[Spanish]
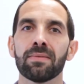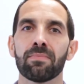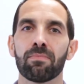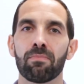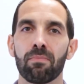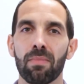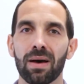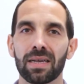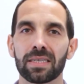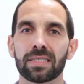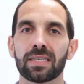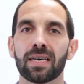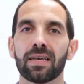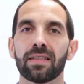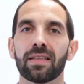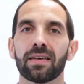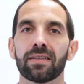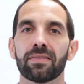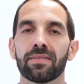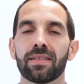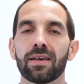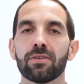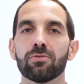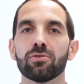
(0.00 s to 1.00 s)
basada
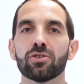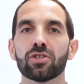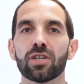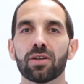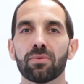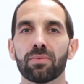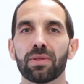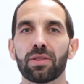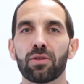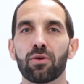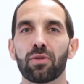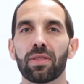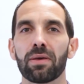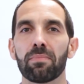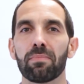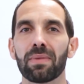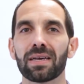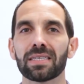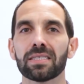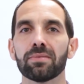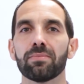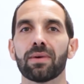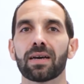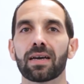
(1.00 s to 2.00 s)
en dar un servicio de
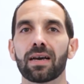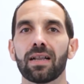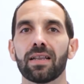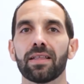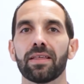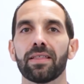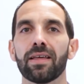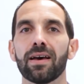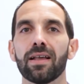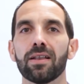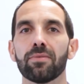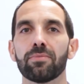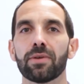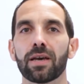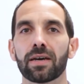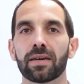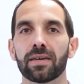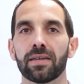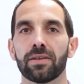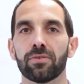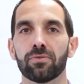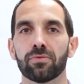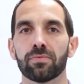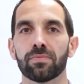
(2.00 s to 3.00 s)
máxima calidad al
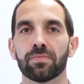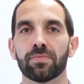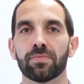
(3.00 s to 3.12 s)
viajero,